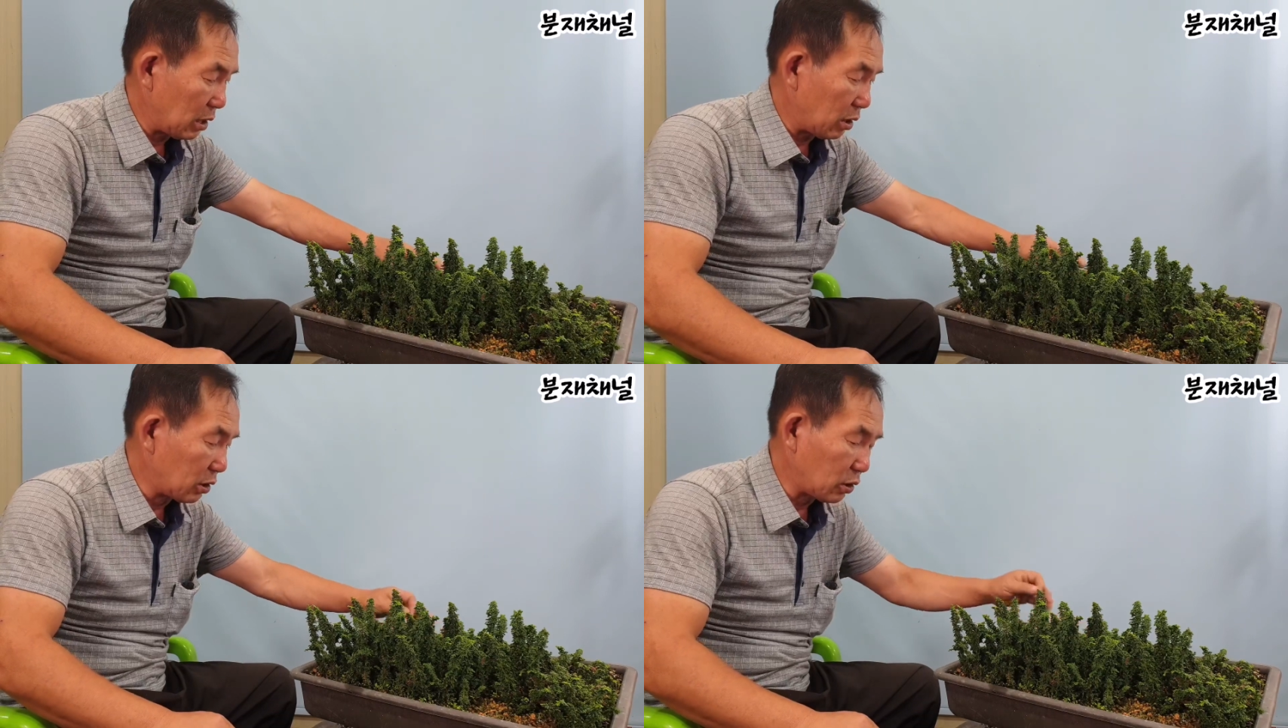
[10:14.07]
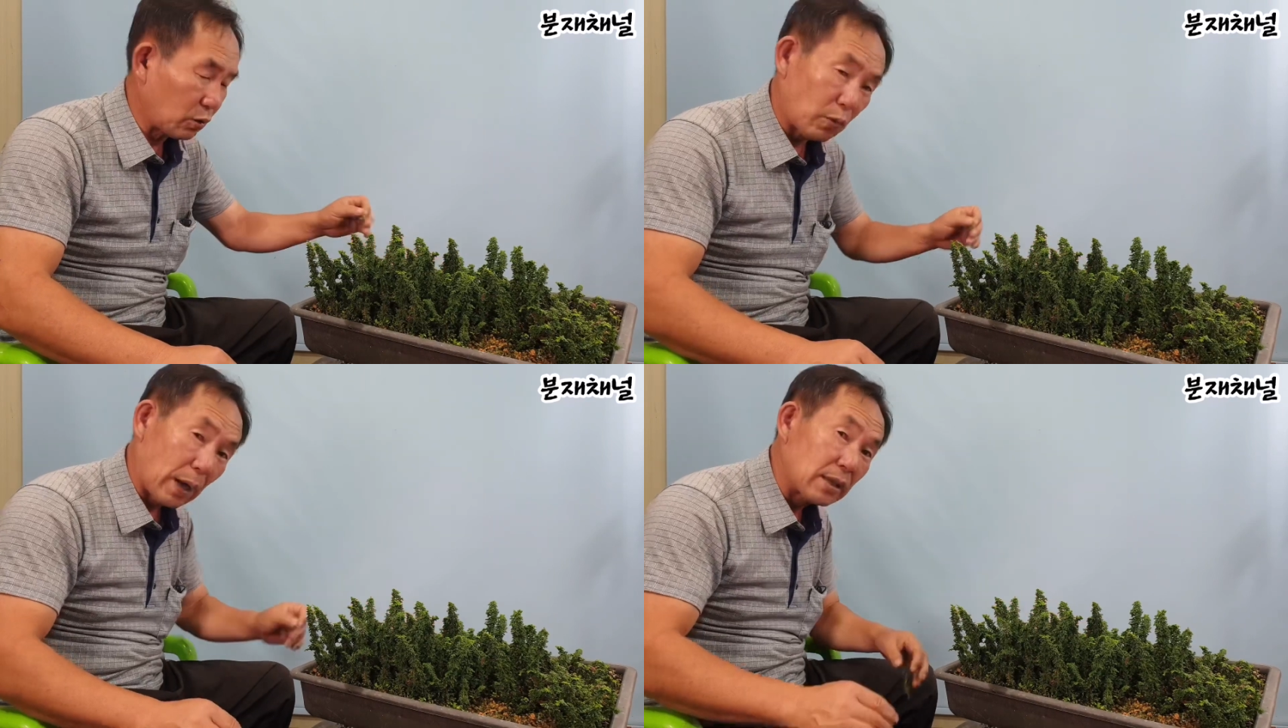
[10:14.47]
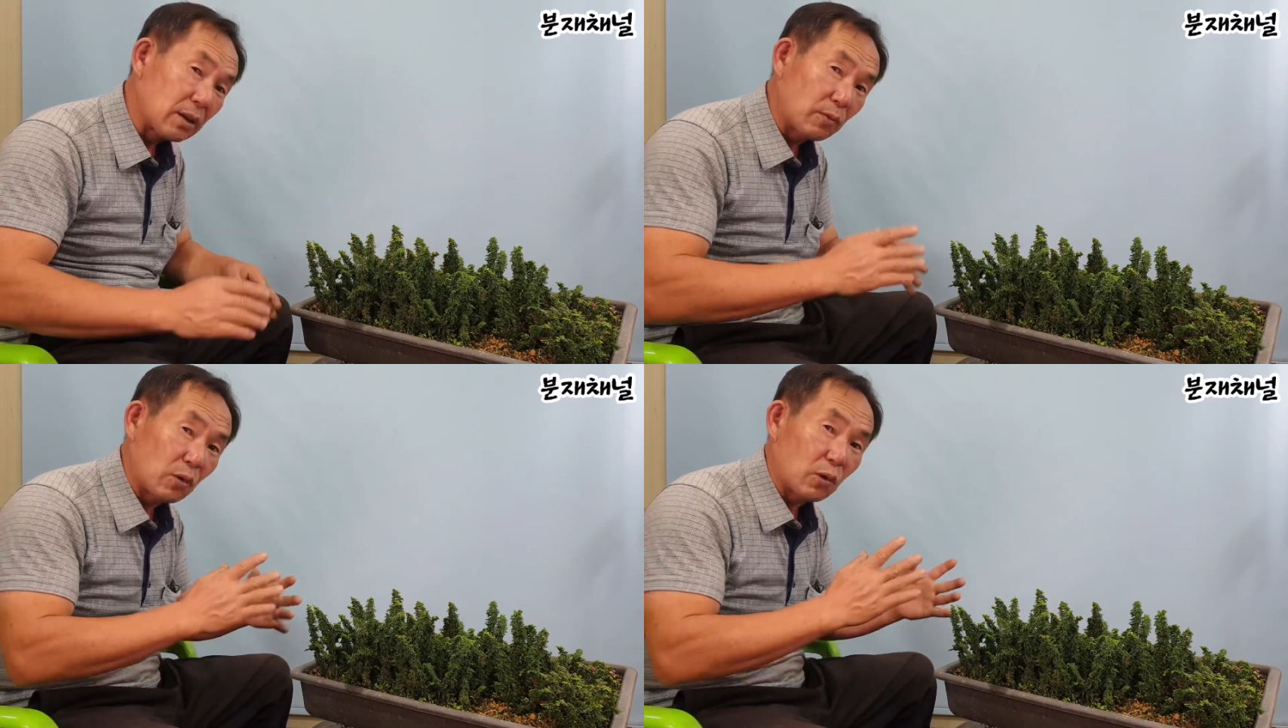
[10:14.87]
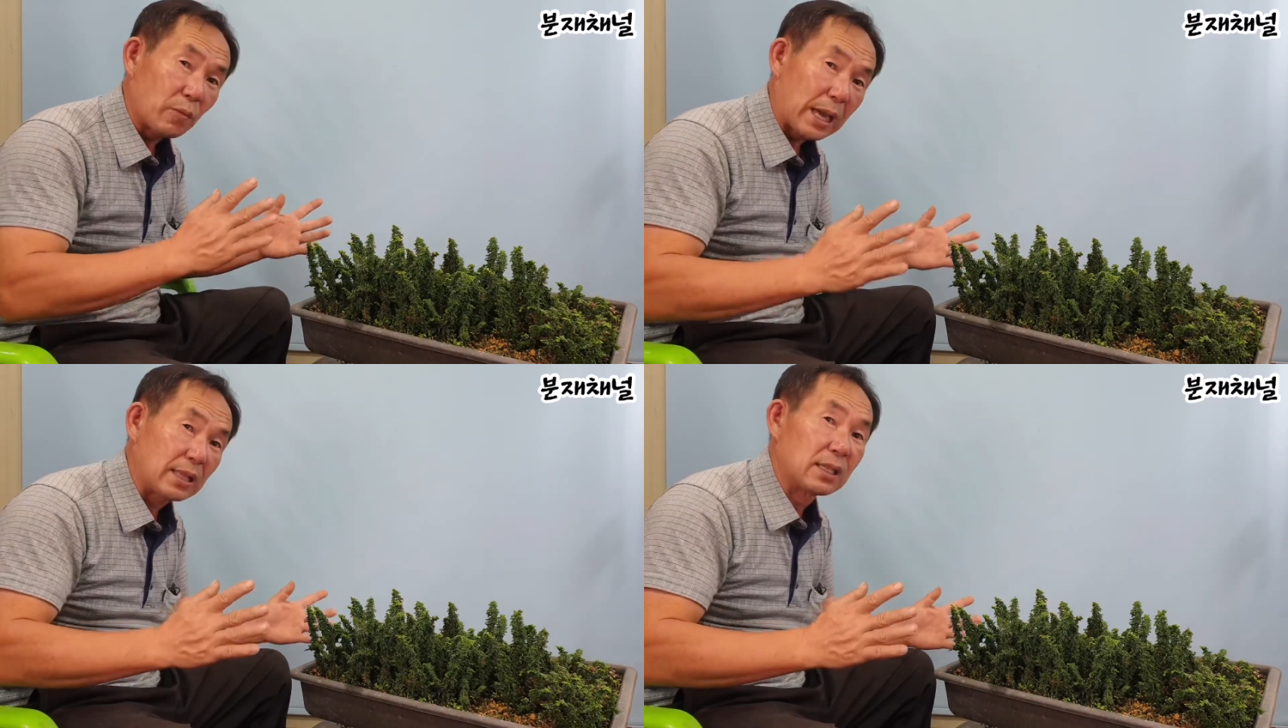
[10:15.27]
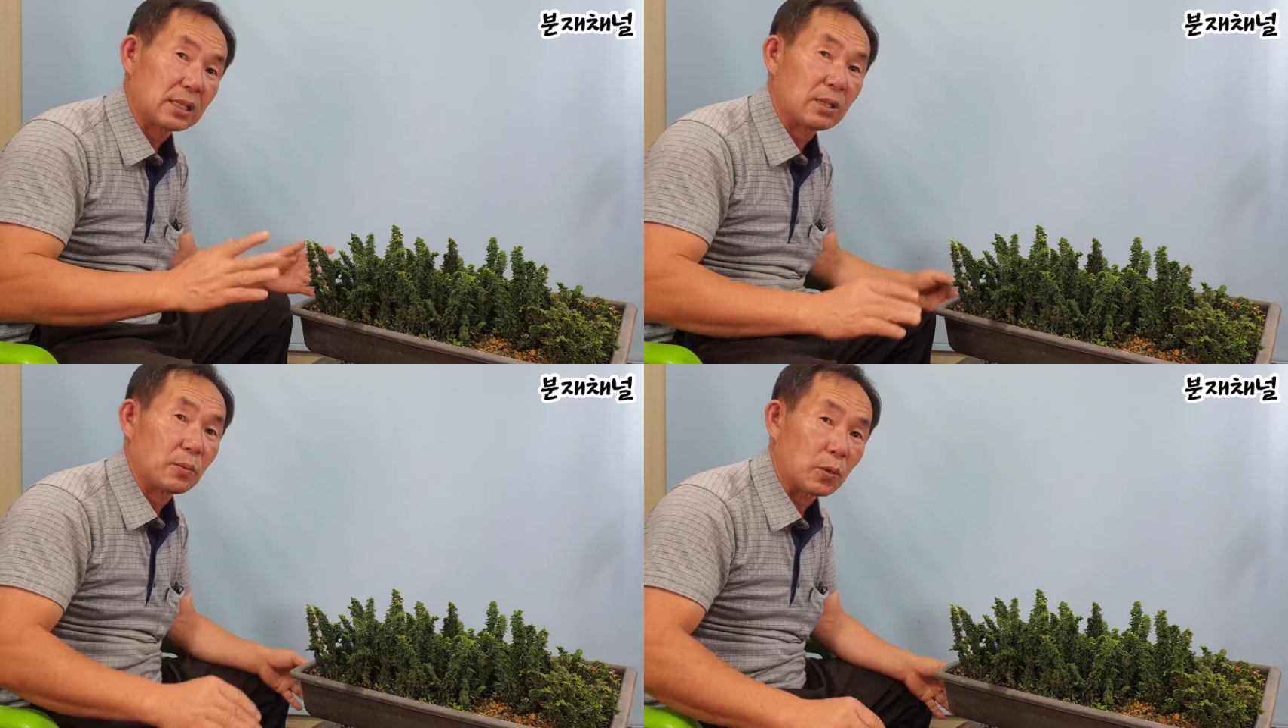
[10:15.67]
어느 정도 완성목으로
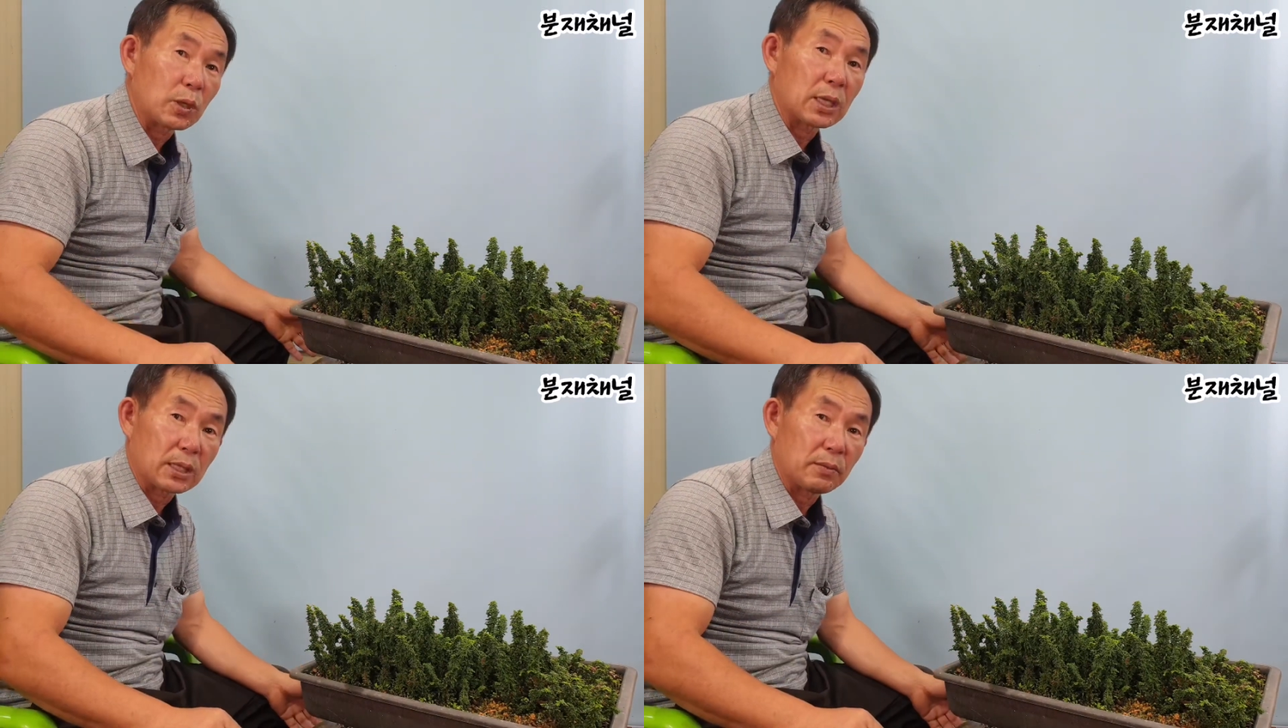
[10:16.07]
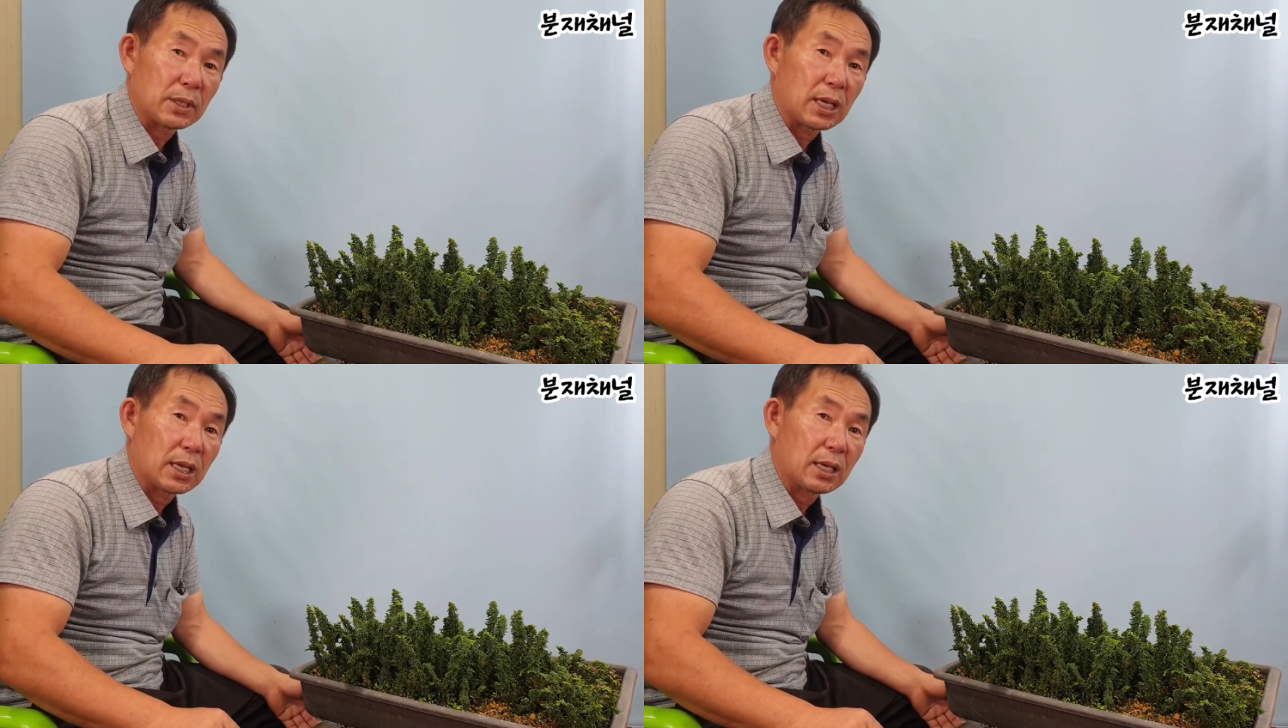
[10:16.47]
만들지는 모르겠습니다.